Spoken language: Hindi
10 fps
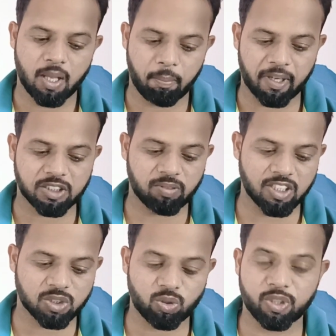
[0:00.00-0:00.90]
मैक्सवेल
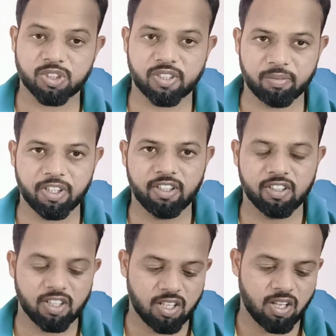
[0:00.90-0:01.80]
स्टोनिस
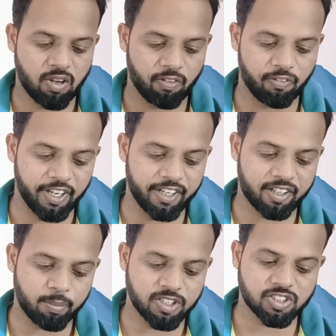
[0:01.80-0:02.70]
डेविड वेड
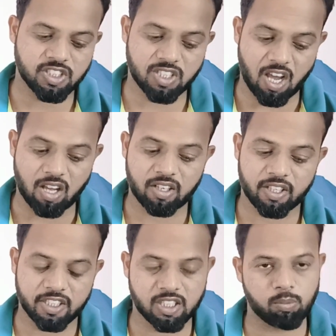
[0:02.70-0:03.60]
कमिंस स्टार
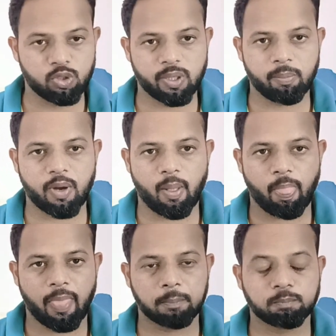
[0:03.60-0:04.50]
हेजलवुड
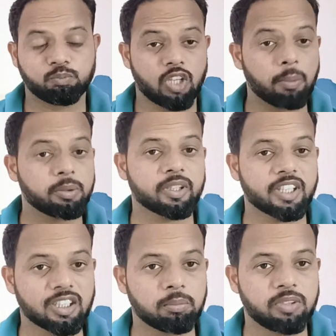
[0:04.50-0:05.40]
जम्पा अब इसमें क्या
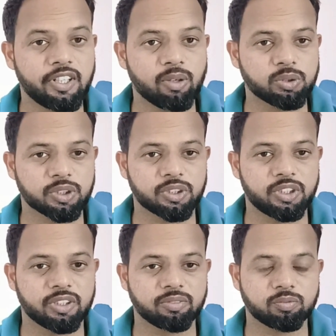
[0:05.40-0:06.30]
तब्दीलियां हो सकती
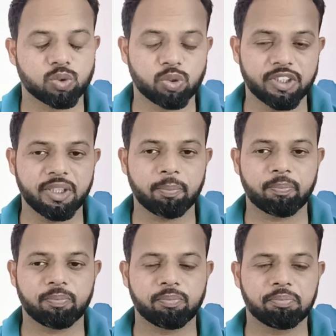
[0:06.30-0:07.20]
हैं तो देखिए
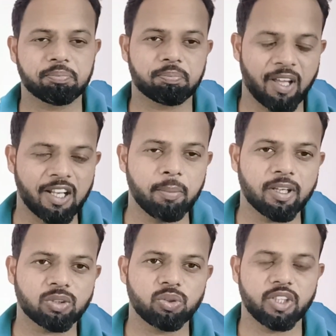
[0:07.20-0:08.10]
पहली
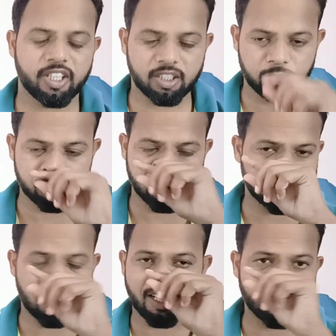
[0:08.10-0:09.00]
बात तो ये है कि मुझे ऐसा
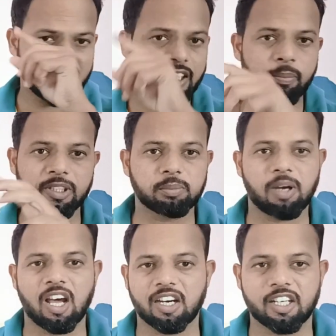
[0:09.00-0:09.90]
लग रहा है कि एक मैच में
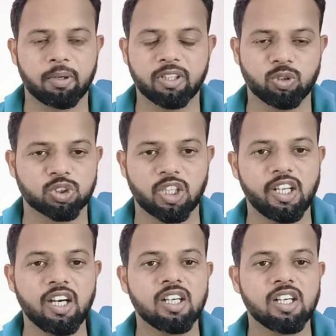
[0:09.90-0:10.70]
हारने के बाद ऑस्ट्रेलिया